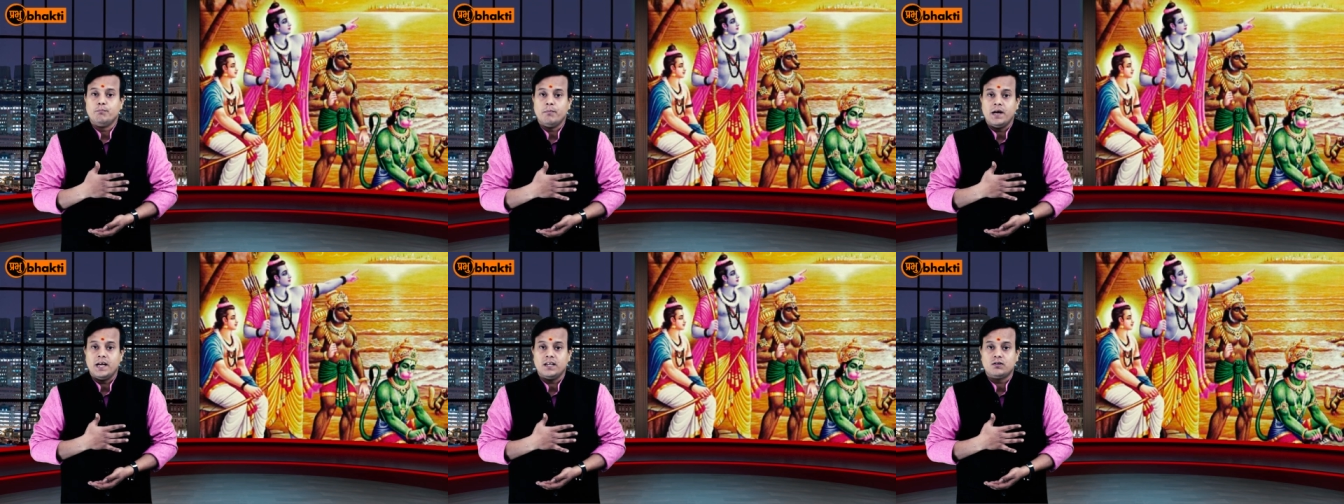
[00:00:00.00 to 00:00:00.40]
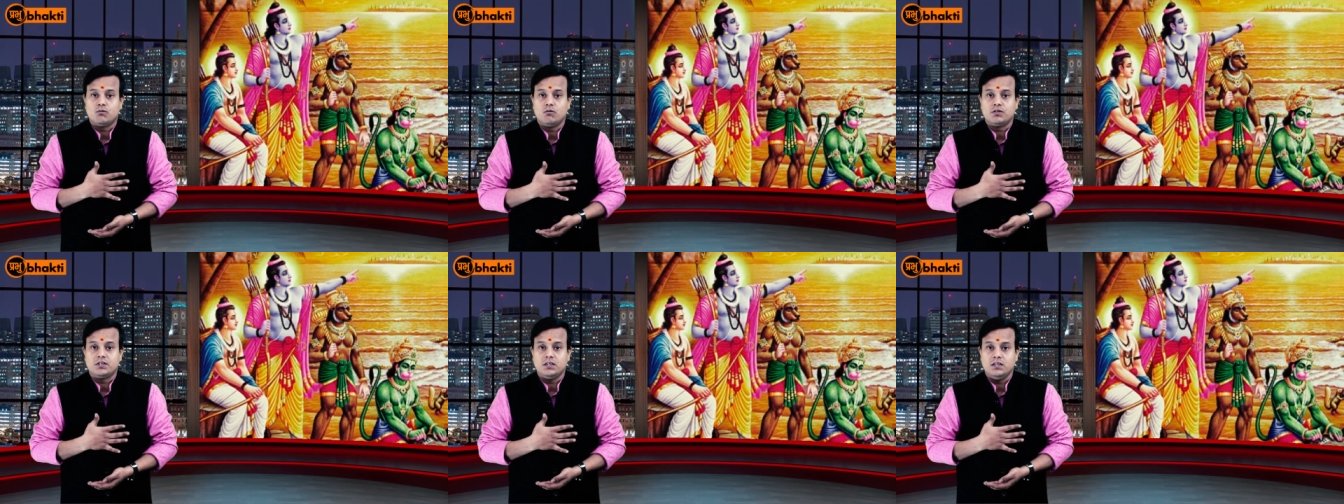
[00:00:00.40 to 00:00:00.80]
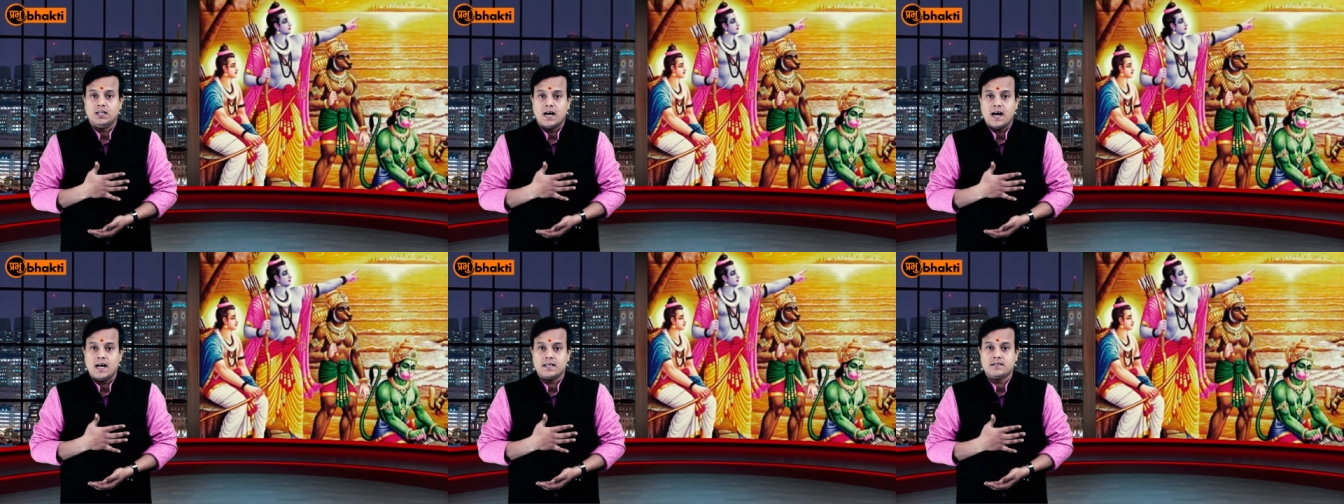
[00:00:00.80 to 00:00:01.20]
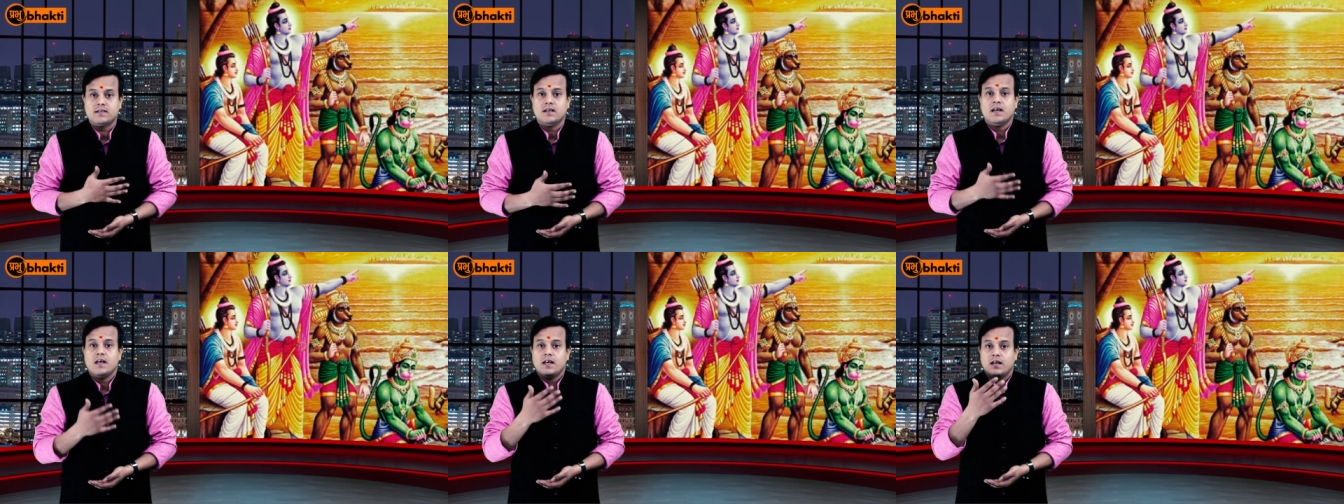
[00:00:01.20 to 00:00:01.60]
मैं तुलसीदास
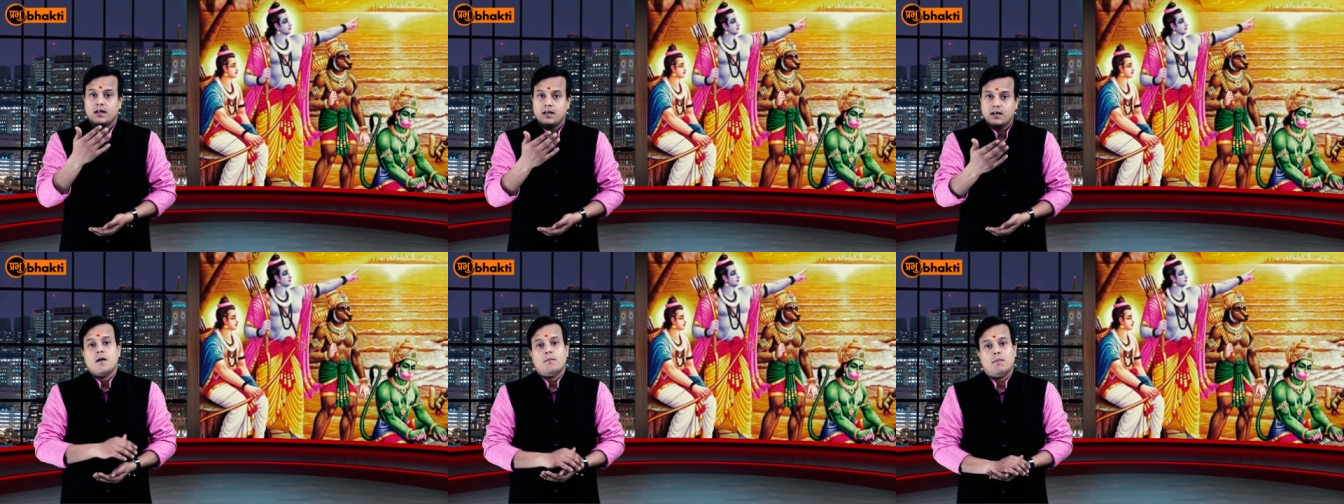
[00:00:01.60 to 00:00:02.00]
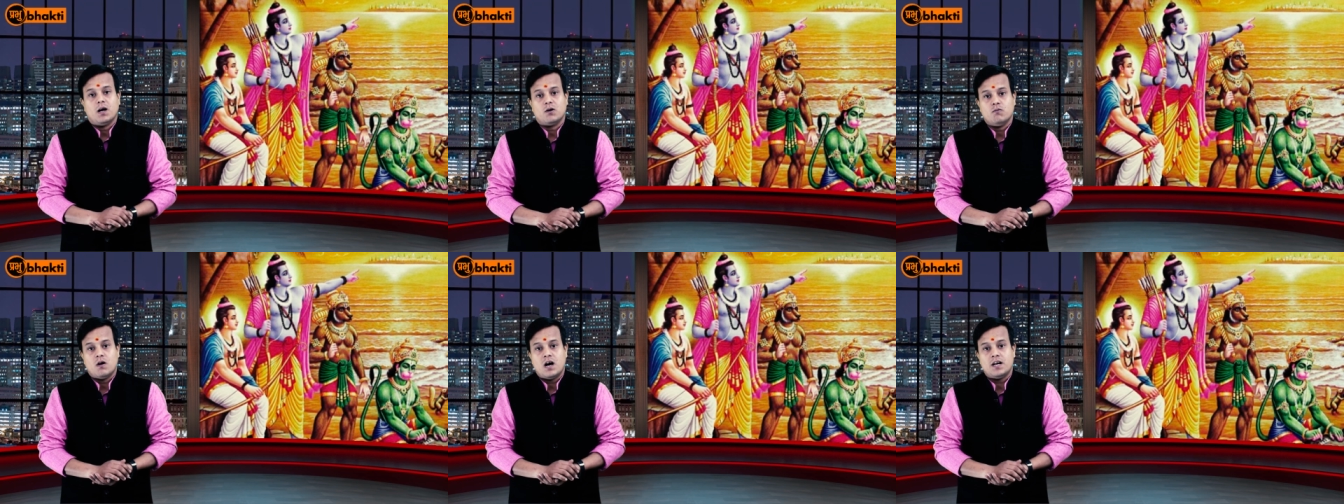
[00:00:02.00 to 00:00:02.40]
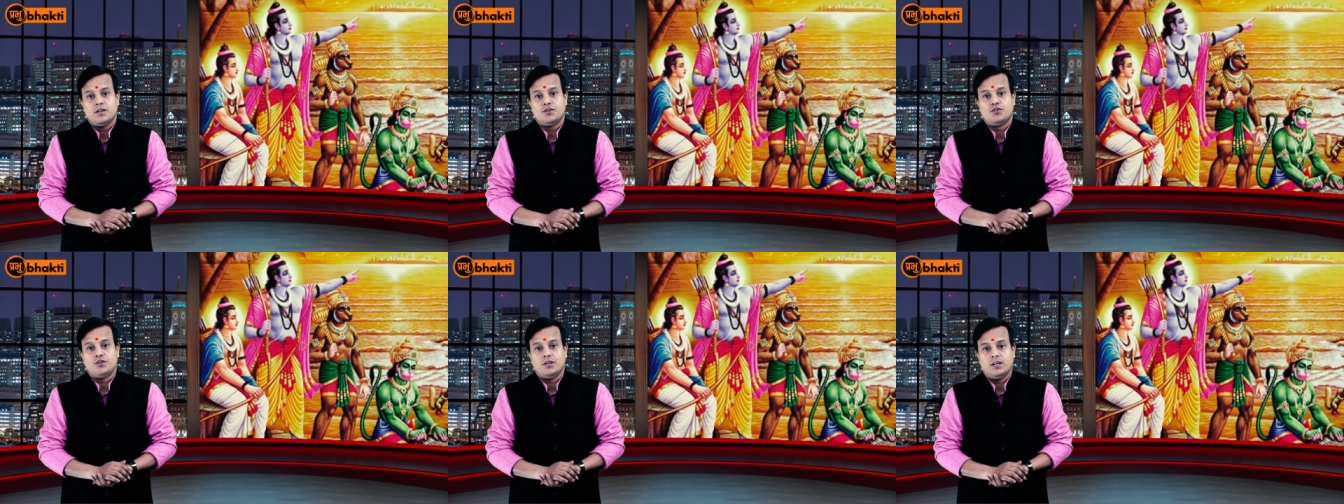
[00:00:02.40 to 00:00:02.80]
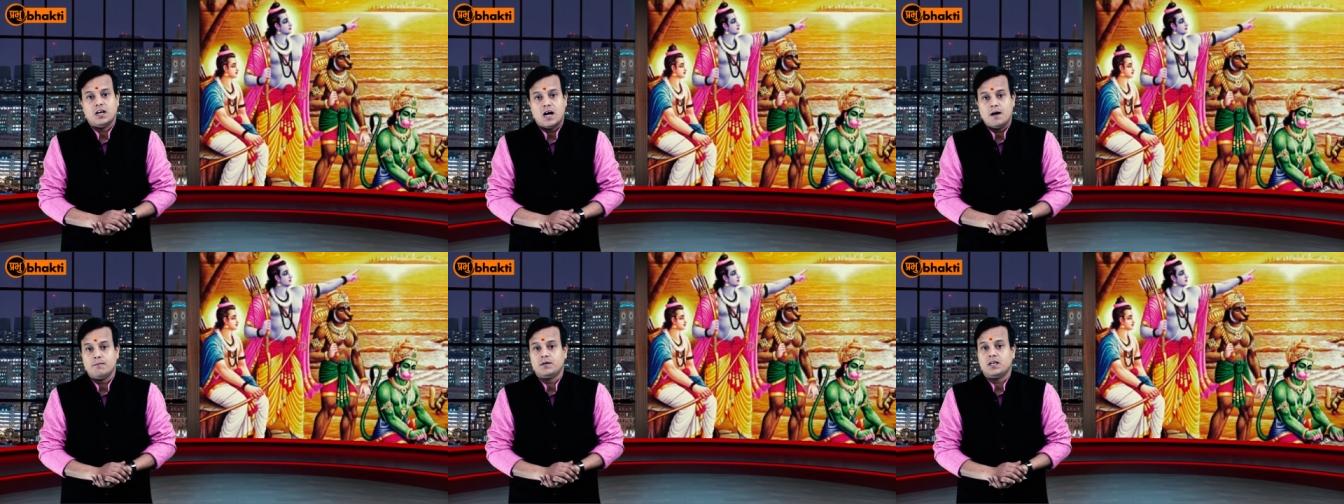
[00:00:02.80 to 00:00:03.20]
भगवान श्री
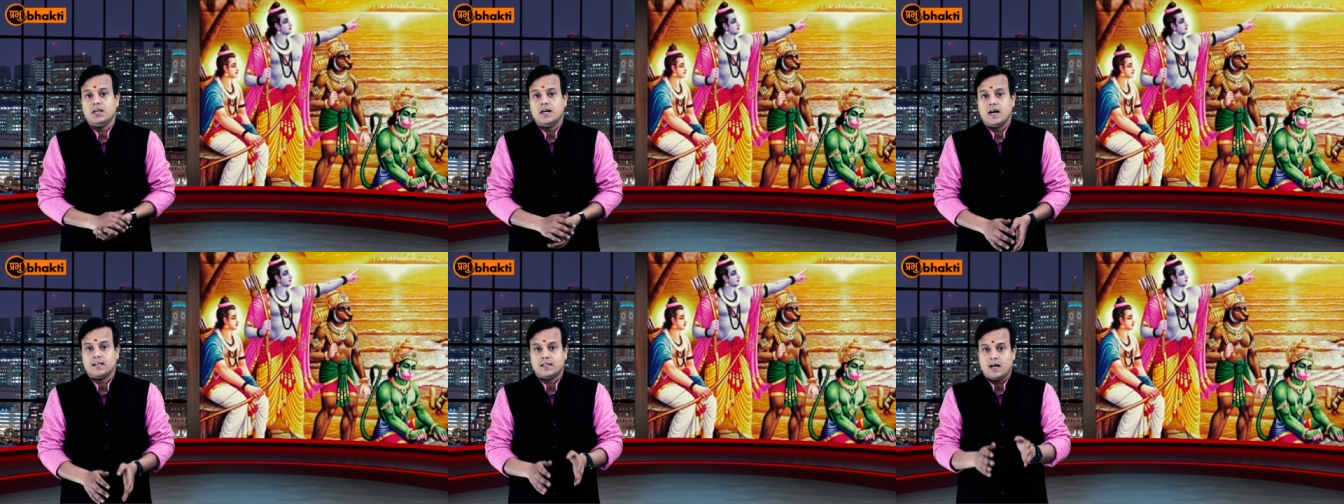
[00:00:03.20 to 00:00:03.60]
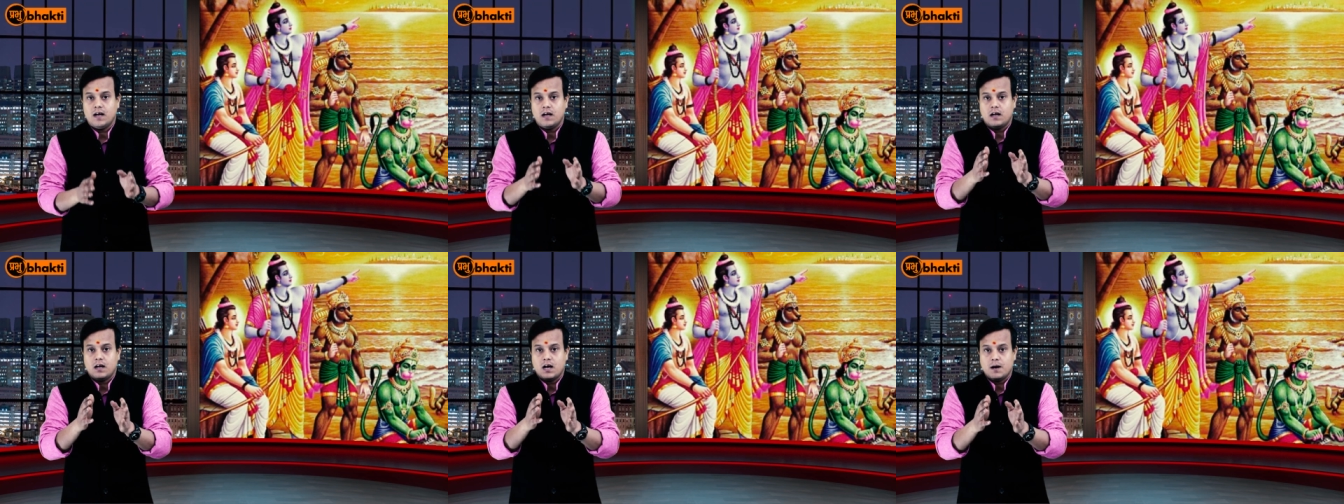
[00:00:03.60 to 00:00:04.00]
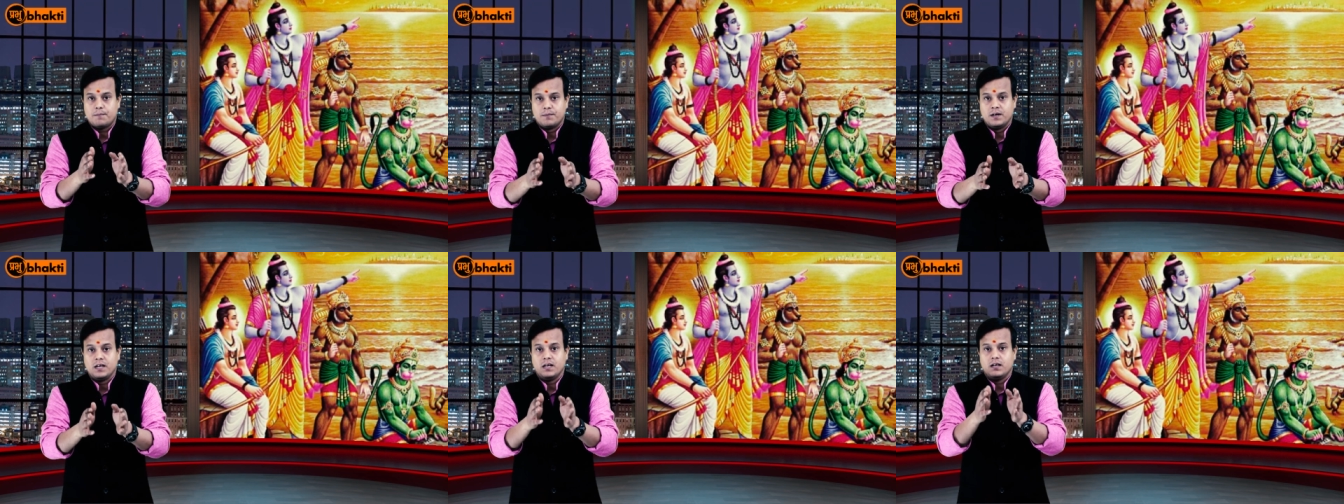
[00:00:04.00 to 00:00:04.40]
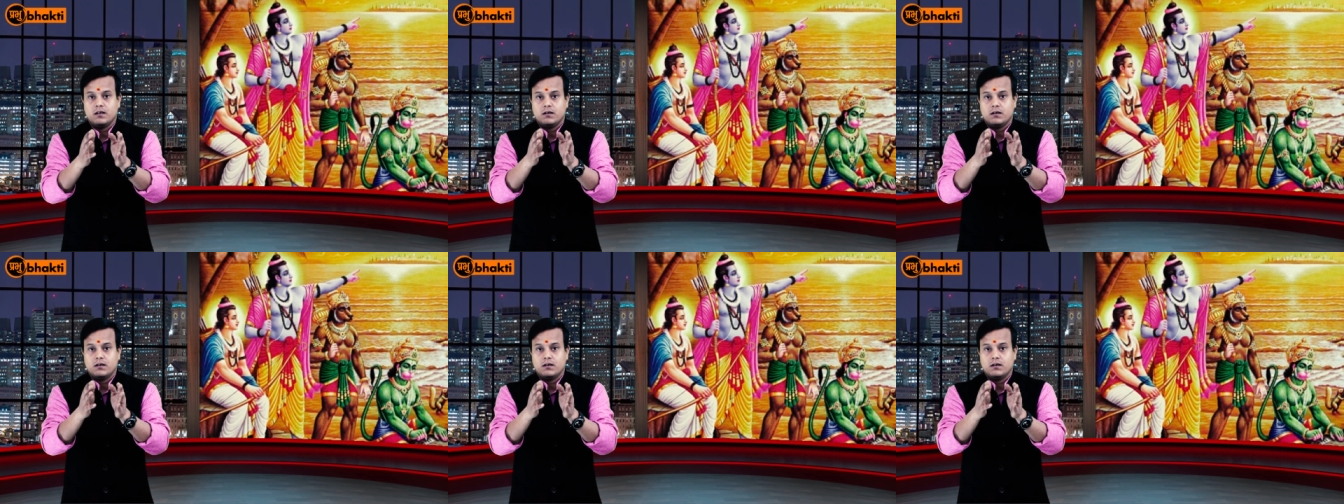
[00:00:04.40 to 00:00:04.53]
राम की गाथा अपने